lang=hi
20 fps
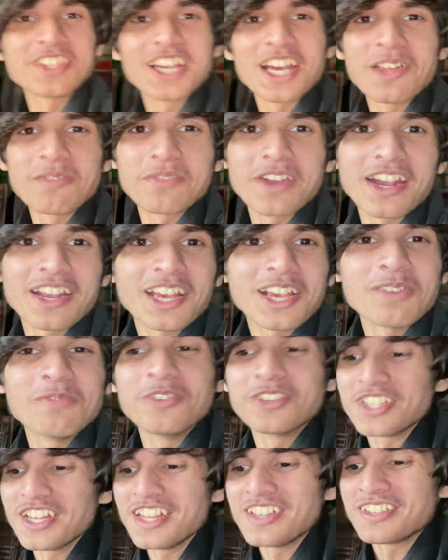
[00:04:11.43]
चिकन पराठा के
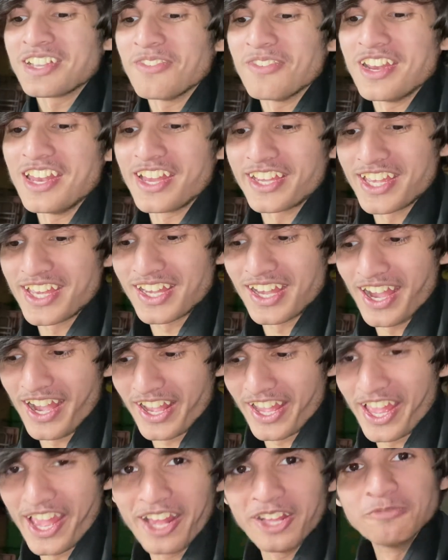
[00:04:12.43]
मुझे नहीं समझ लगी कहाँ
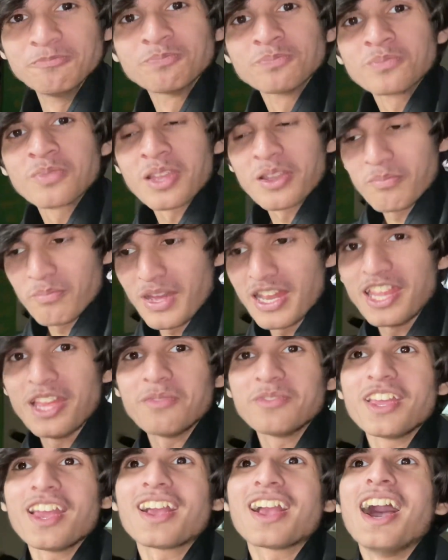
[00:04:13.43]
गया पहले
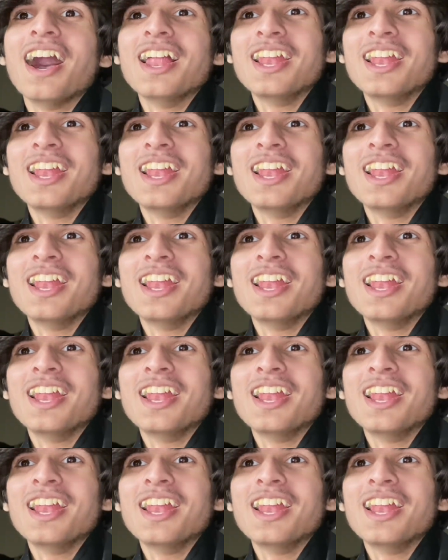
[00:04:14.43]
हम ये खा